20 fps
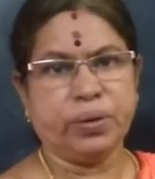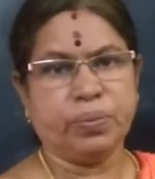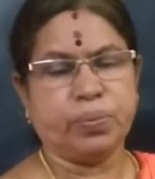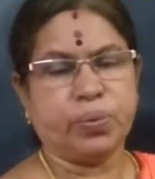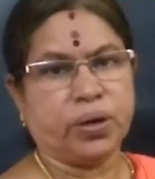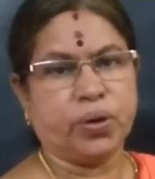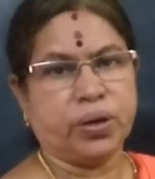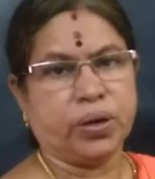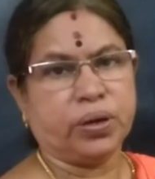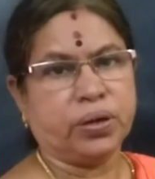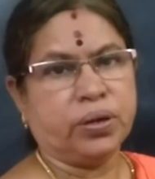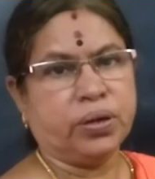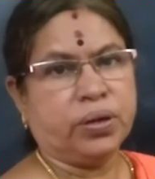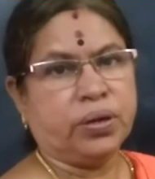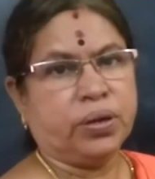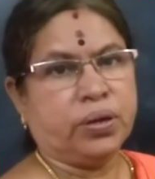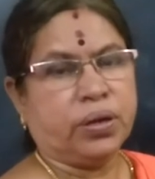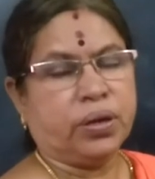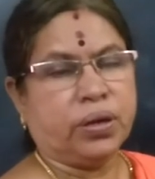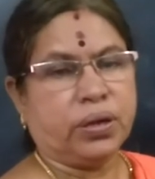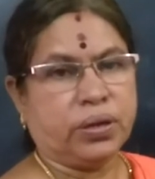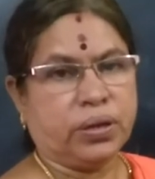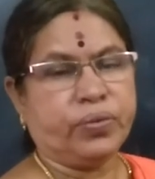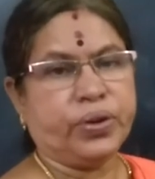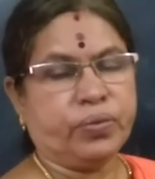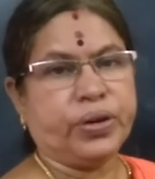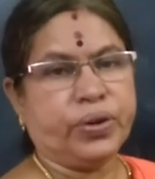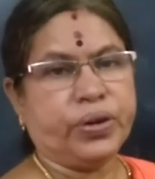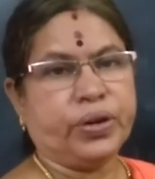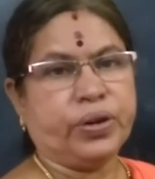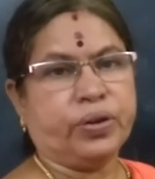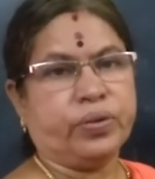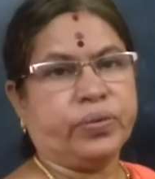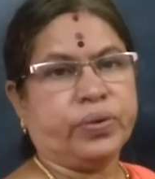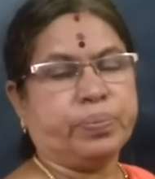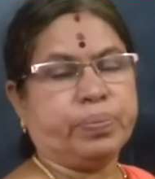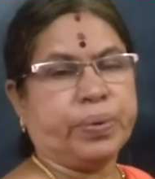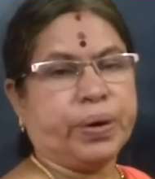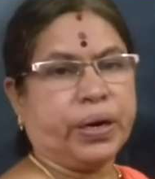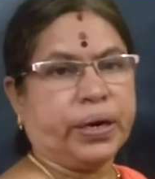போடலாம் இந்த வீடியோவை
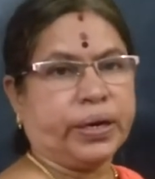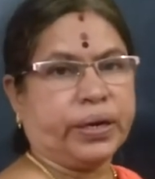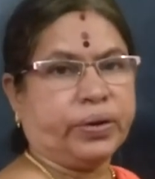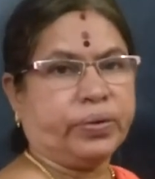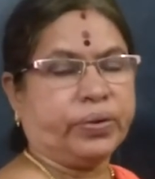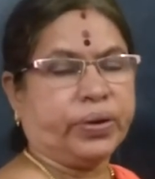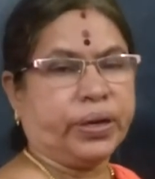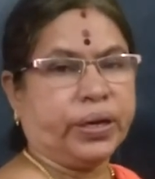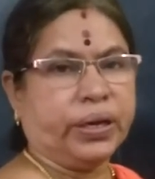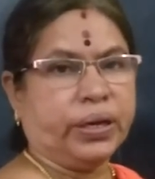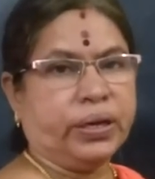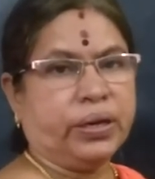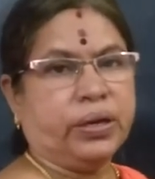பார்க்குறவங்க